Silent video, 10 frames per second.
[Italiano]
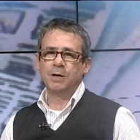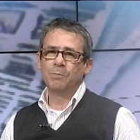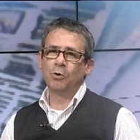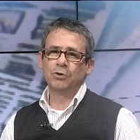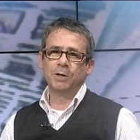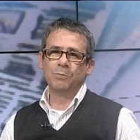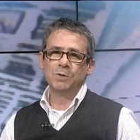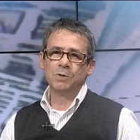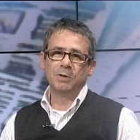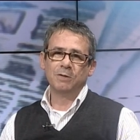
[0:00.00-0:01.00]
In poco tempo
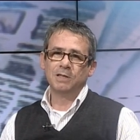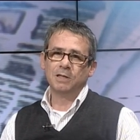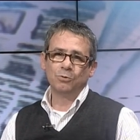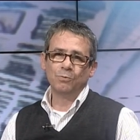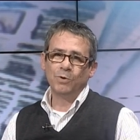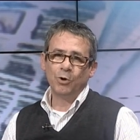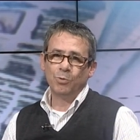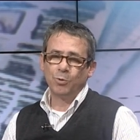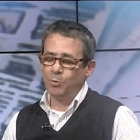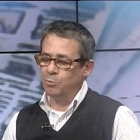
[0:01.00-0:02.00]
insomma è diventato un vero e
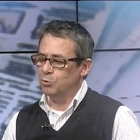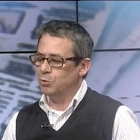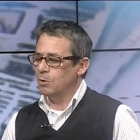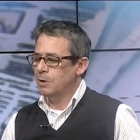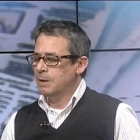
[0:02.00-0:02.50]
proprio punto